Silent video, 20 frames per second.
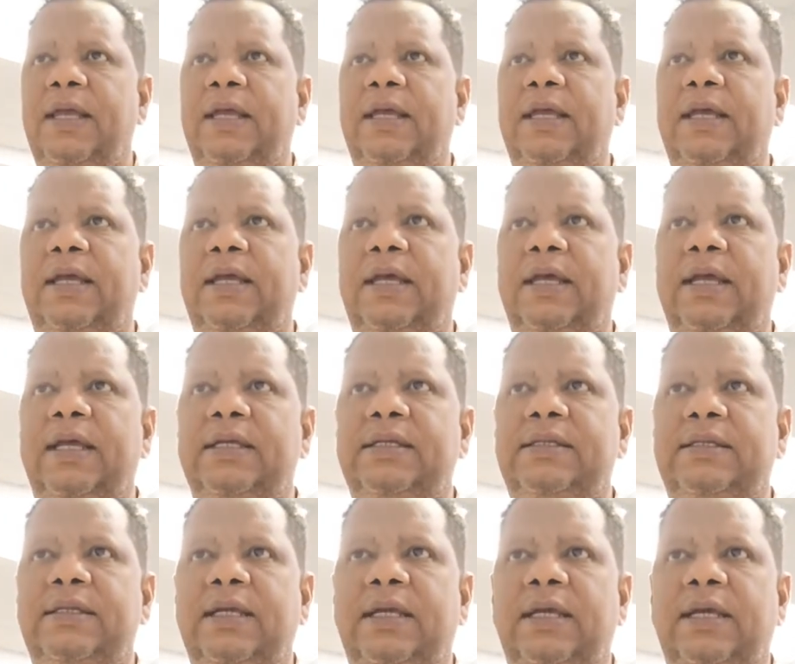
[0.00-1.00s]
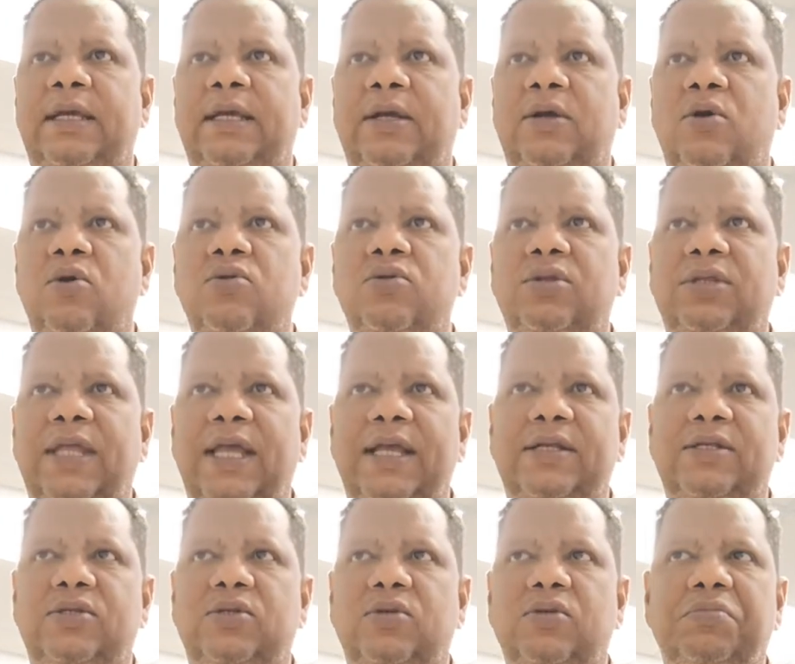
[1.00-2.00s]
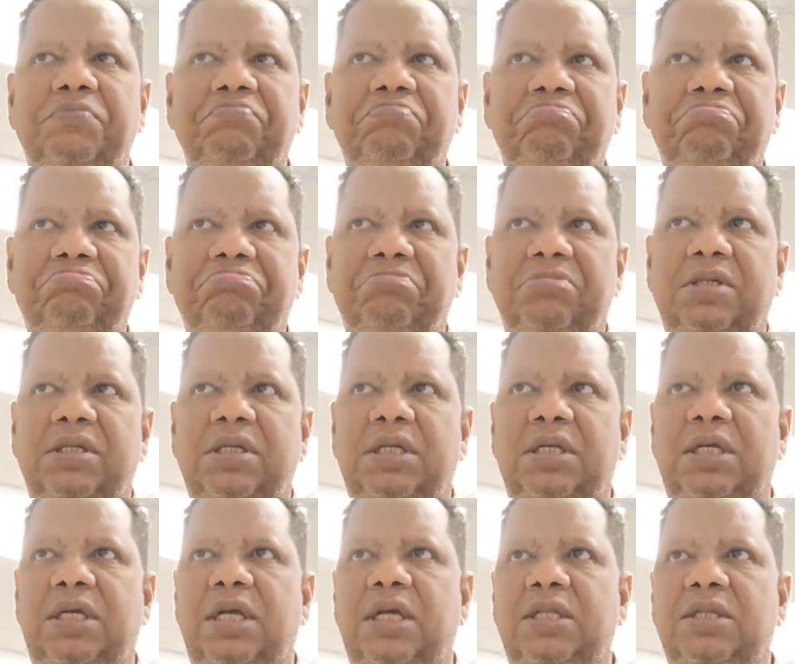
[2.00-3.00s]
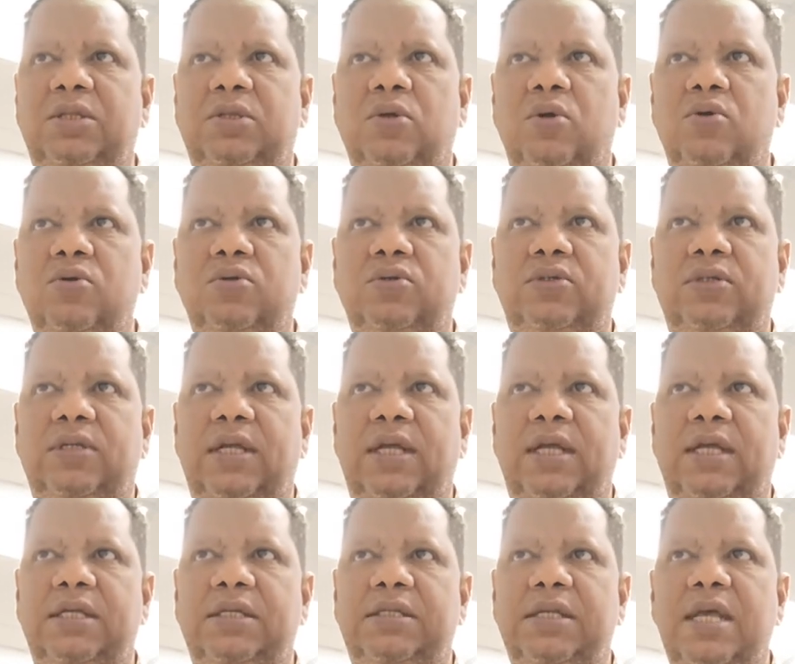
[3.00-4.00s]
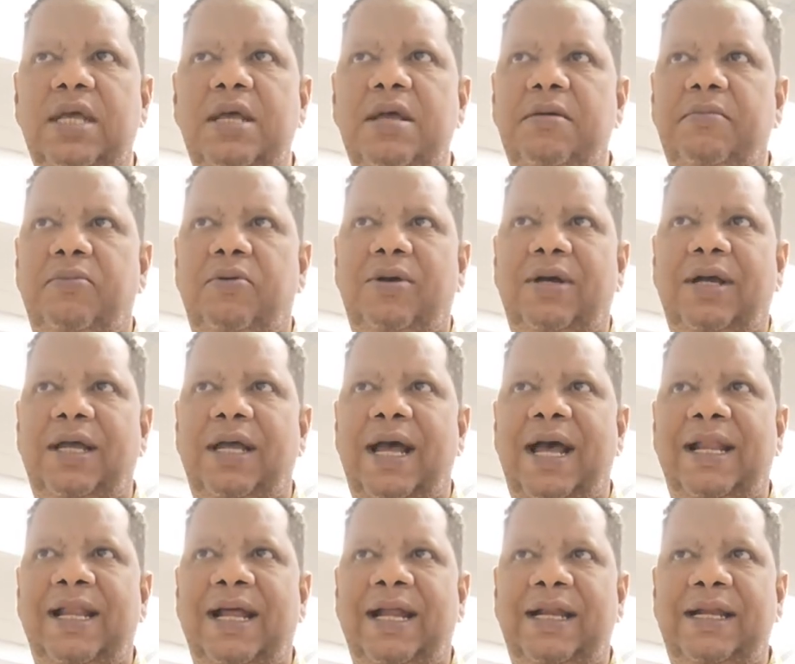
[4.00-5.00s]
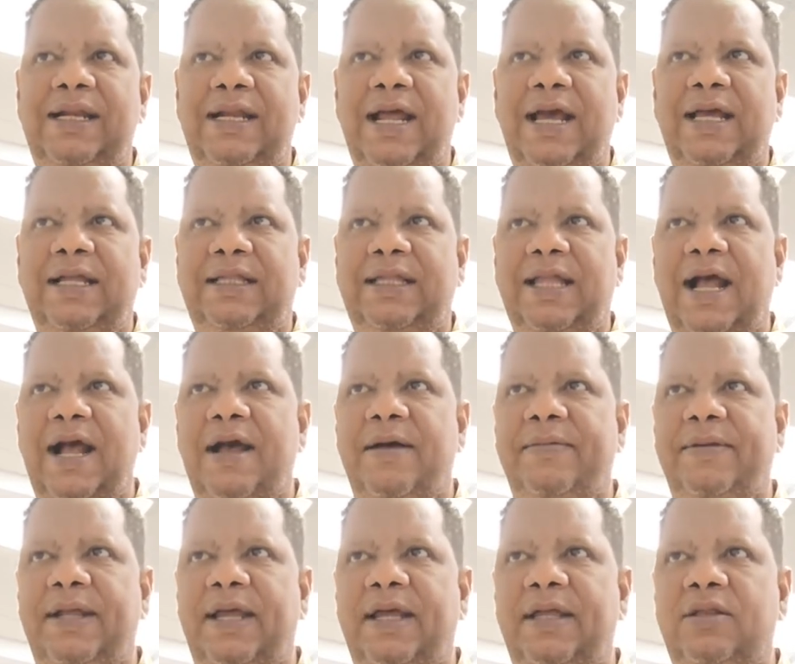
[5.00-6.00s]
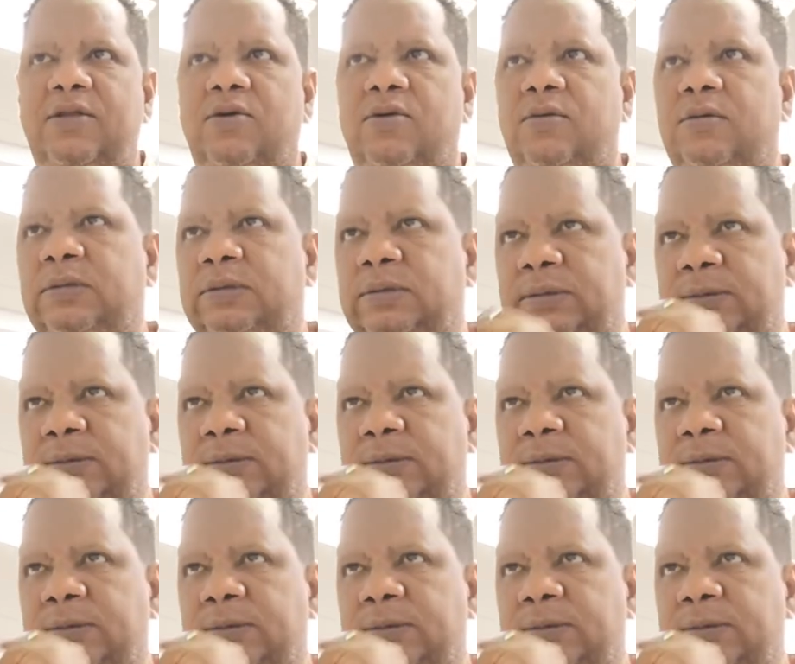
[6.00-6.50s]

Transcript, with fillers: eh, ese contexto. Y entonces, porque a las líneas están abriendo